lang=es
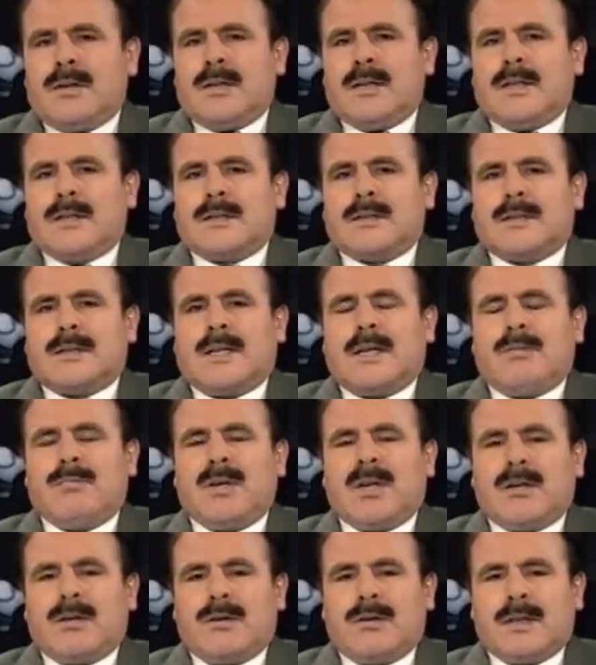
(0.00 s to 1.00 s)
es la
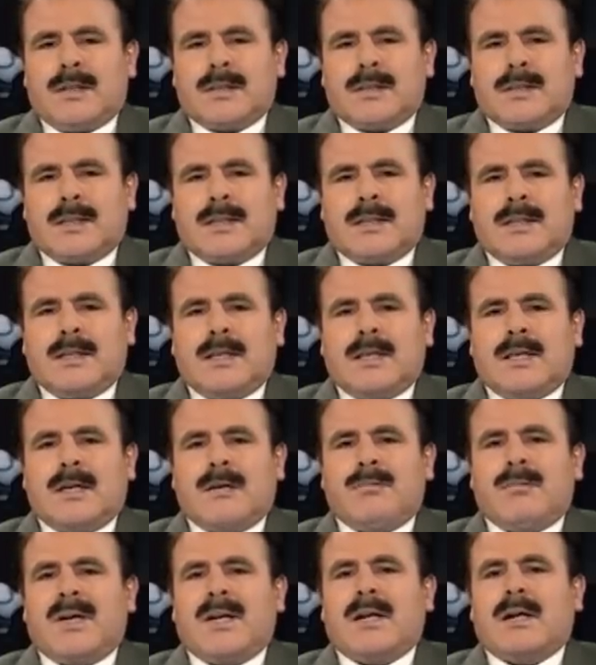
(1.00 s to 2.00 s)
mejor estrategia.
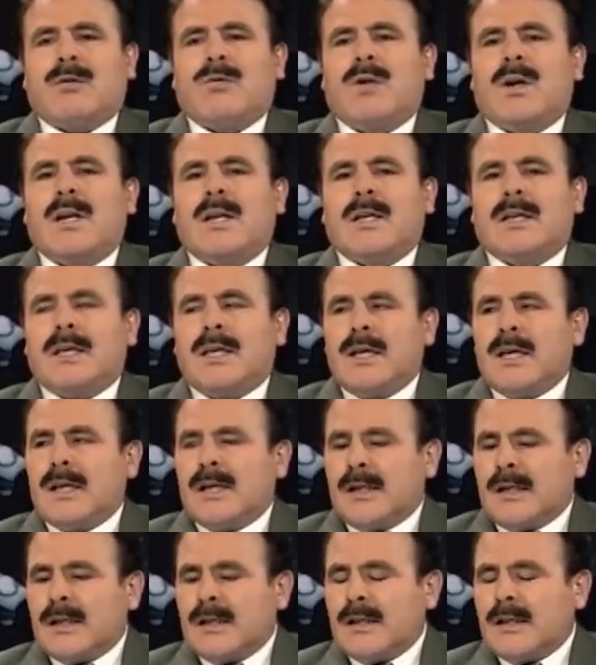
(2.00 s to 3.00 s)

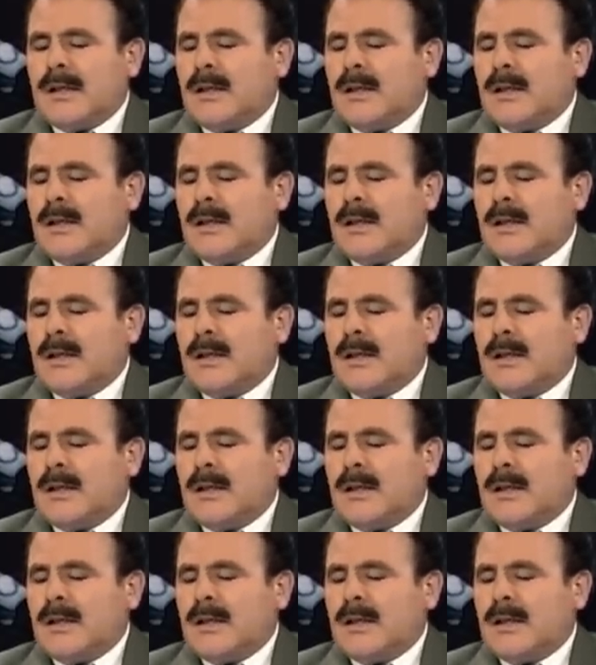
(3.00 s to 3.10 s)
pero